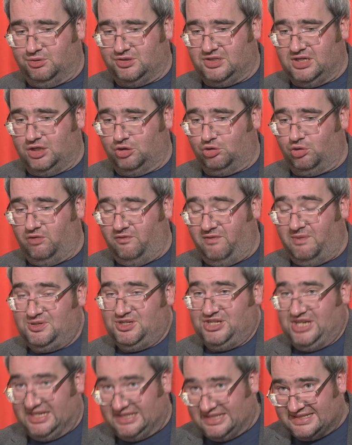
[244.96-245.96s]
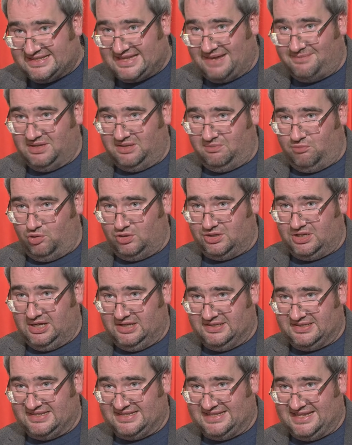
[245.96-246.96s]
после которого вообще этот саммит мог
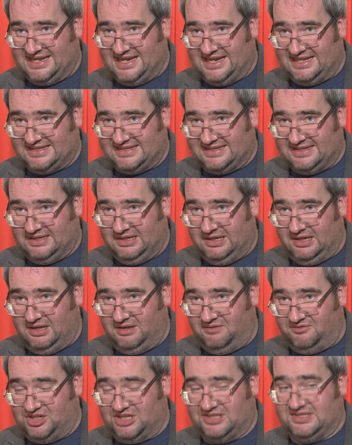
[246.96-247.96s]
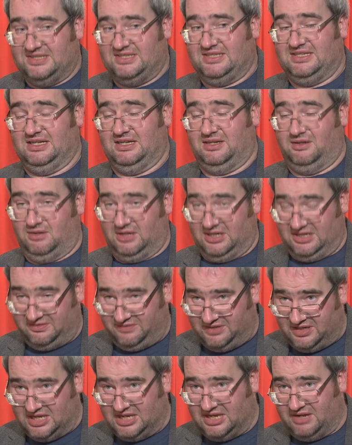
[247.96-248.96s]
состояться, в частности,
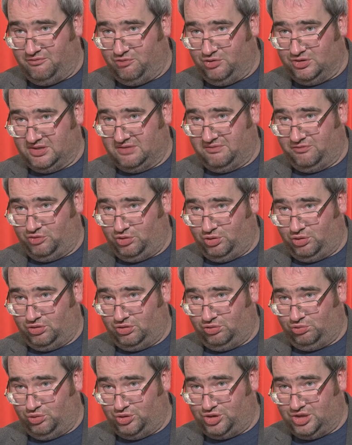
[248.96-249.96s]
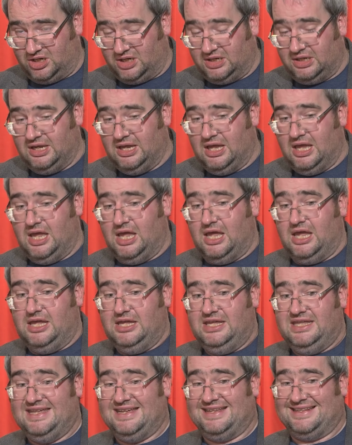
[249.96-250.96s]
разведение войск в трех точках
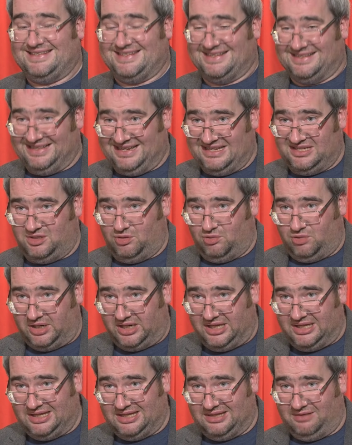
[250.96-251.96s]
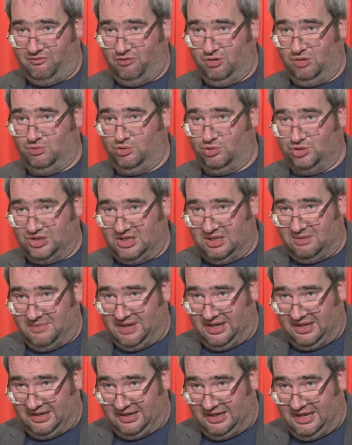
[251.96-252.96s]
и согласие Украины на формулу
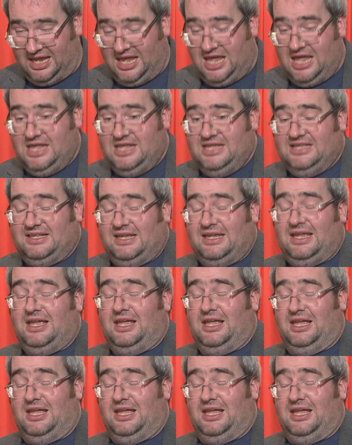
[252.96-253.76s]
Штейнмайера. И